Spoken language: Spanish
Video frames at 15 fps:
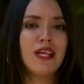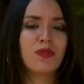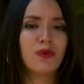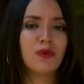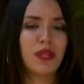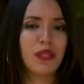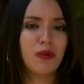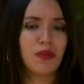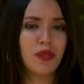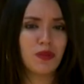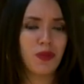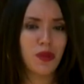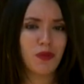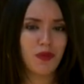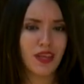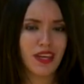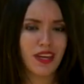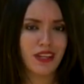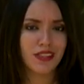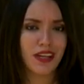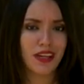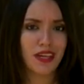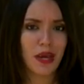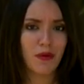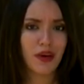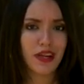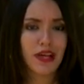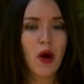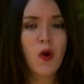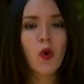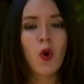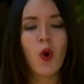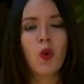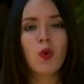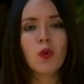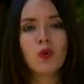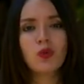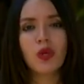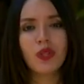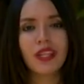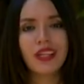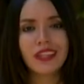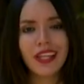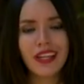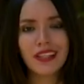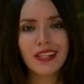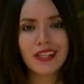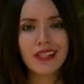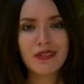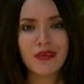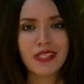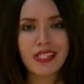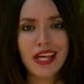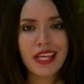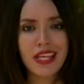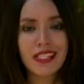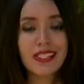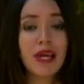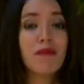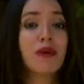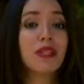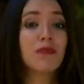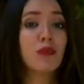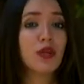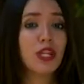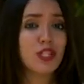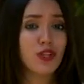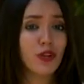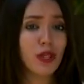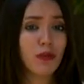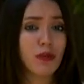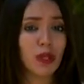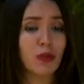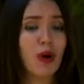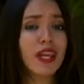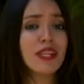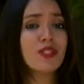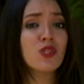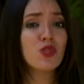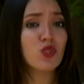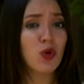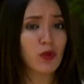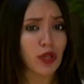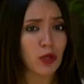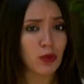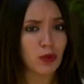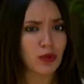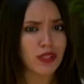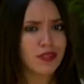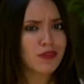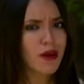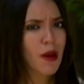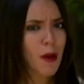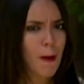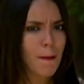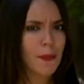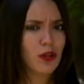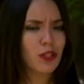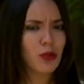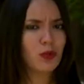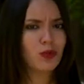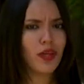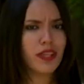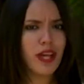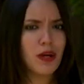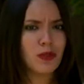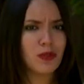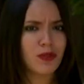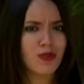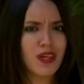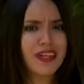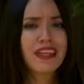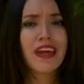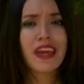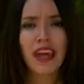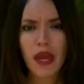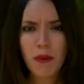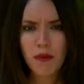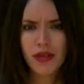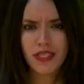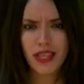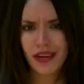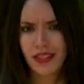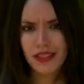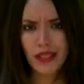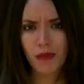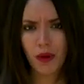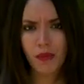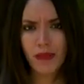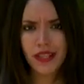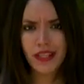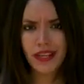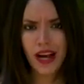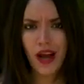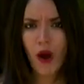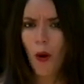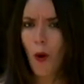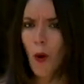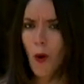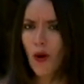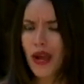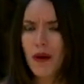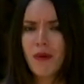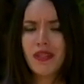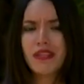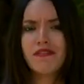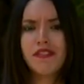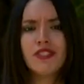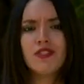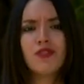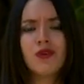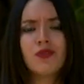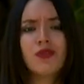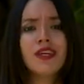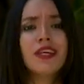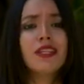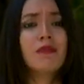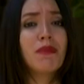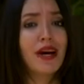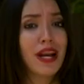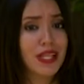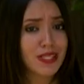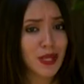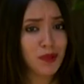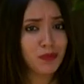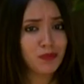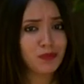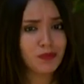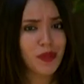es un tratamiento de belleza que abarca un conjunto de técnicas basadas en manipulaciones manuales sobre el cutis. Pero te gustaría conocer qué especialista lo aplica o qué beneficios tiene para la salud.